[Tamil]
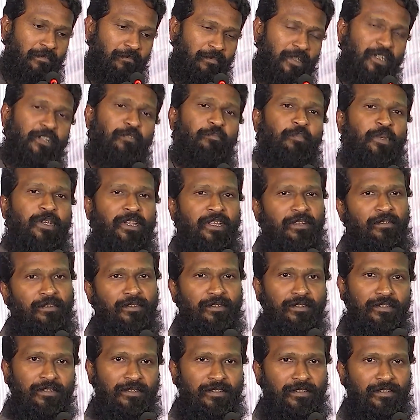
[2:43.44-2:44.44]
மிகப்பெரிய
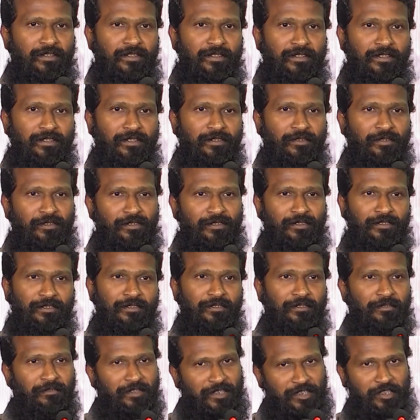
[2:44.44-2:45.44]
ஒரு ஒரு
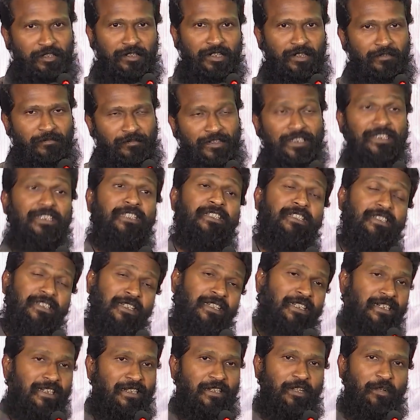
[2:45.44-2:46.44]
விஷயம்
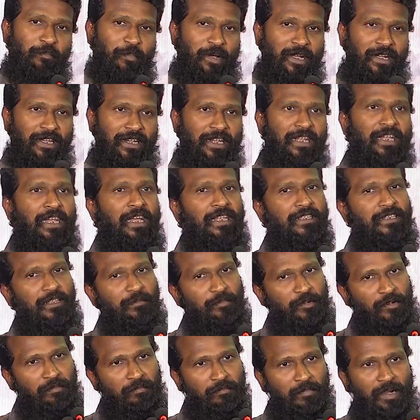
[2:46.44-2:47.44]
ஃபஸ்ட்டுன்னு நான் பார்க்குறேன்
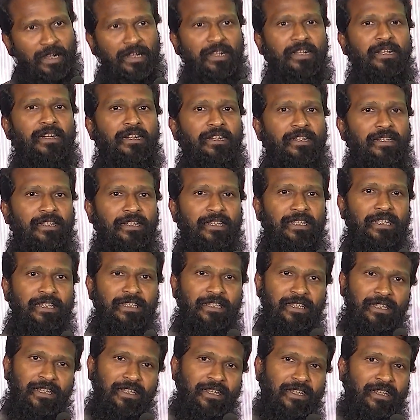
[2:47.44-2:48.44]
அதுக்கப்புறம் மக்கள்
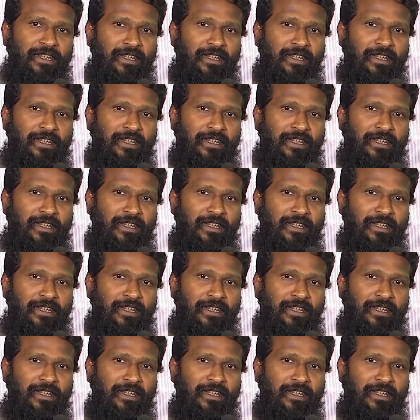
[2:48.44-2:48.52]
இதை